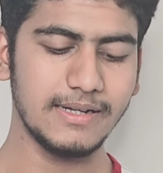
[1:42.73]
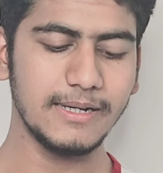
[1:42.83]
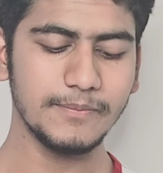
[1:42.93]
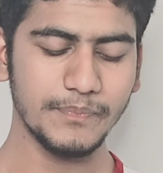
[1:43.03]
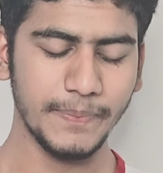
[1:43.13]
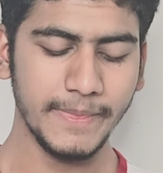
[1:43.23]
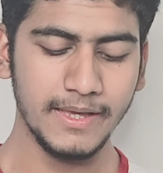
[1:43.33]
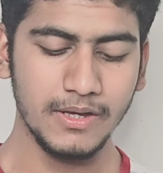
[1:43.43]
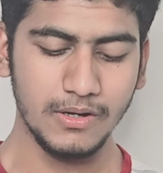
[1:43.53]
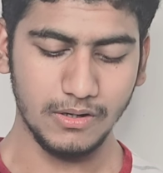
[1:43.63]
कर लिया
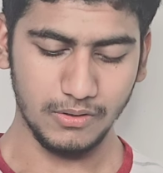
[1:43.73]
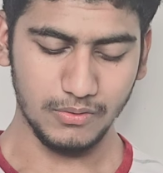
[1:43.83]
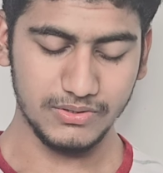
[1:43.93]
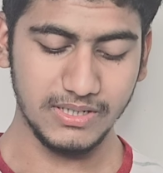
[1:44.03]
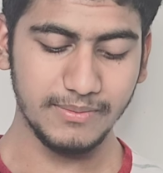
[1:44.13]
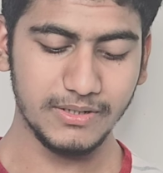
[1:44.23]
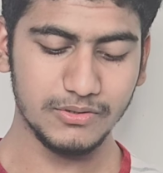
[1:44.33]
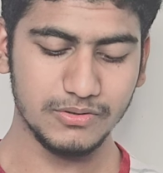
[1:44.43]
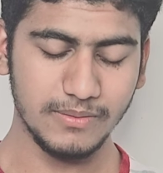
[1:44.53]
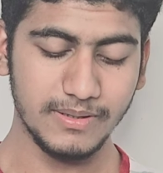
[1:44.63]
और उसके बाद
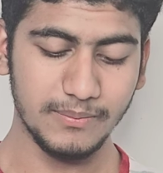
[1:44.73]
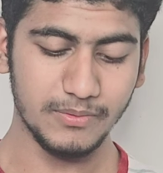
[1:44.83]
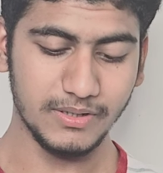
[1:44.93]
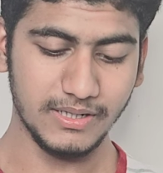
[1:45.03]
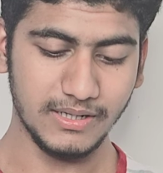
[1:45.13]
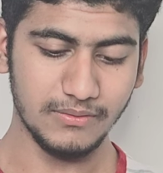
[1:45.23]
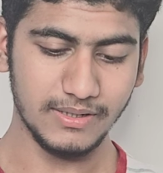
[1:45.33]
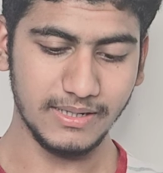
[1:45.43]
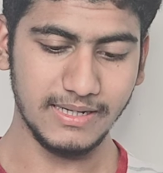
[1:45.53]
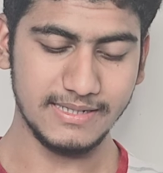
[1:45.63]
दोस्तों अभी आपको
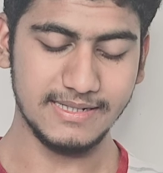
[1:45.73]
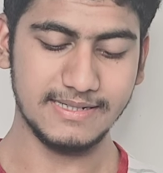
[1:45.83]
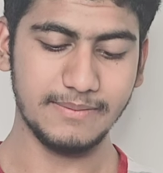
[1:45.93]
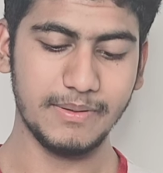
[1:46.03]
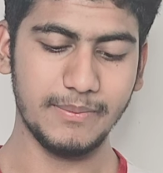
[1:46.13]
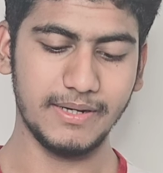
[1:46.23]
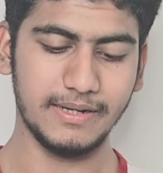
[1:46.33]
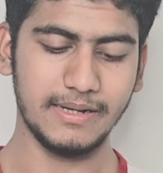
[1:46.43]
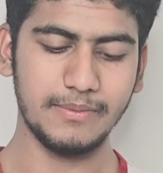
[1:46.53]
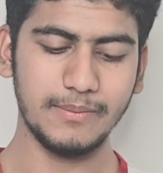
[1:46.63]
दिखाऊंगा कि किस तरह से पेमेंट
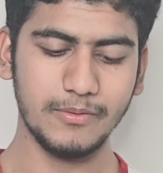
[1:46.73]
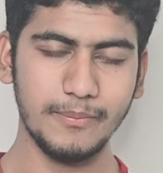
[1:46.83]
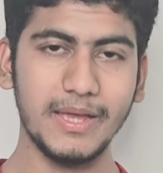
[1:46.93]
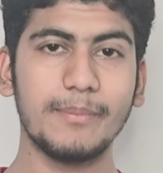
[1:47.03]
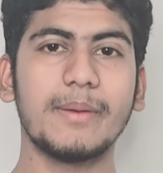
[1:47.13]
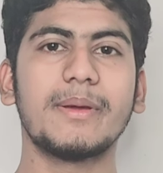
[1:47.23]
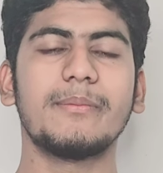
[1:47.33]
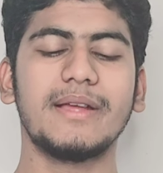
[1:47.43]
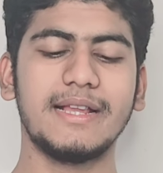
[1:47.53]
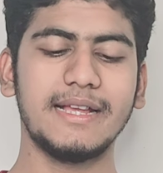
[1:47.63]
करते हैं अभी आपको मेक
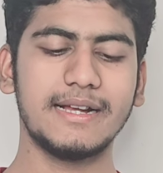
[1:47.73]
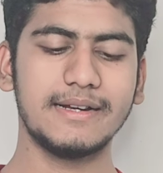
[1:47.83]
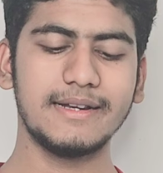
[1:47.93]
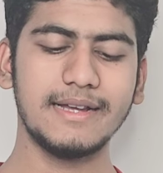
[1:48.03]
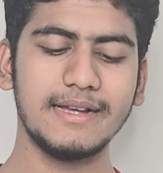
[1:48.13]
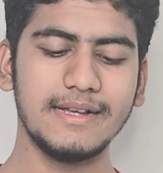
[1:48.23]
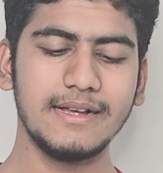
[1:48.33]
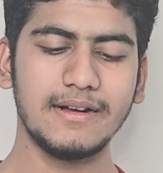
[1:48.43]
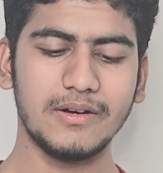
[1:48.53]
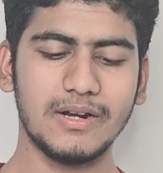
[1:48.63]
पेमेंट में क्लिक कर देना
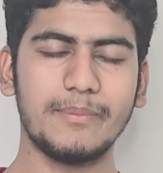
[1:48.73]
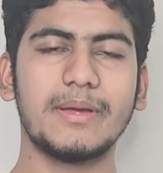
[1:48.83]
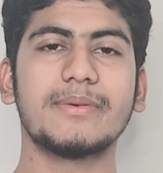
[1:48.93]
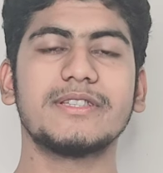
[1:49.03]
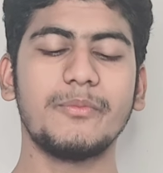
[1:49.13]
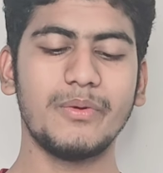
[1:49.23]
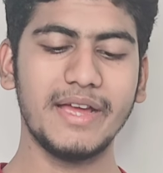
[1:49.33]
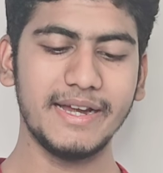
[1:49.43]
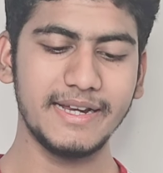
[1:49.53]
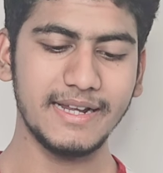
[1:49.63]
है और आपके पास यू e
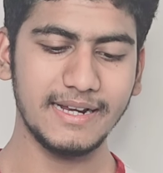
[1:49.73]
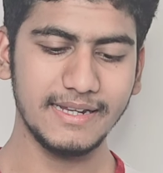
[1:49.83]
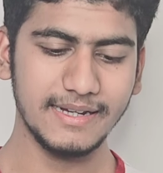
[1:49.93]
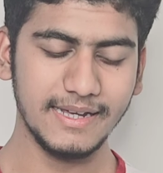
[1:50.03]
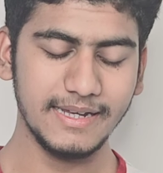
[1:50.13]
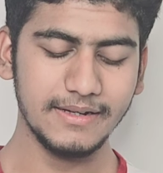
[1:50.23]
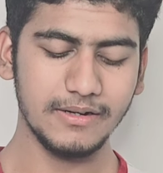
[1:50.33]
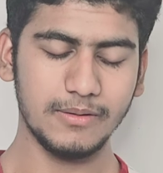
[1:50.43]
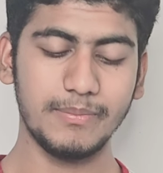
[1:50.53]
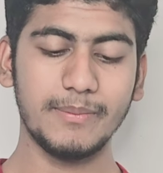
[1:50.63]
पी डाल देना है
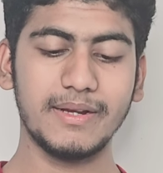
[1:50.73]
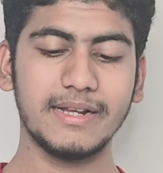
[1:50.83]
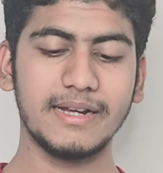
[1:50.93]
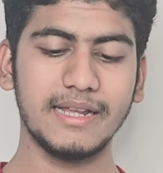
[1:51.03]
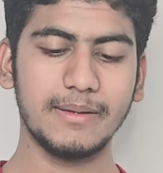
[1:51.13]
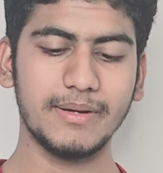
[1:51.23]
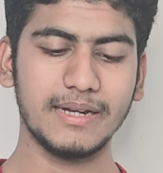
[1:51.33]
और पेमेंट करने के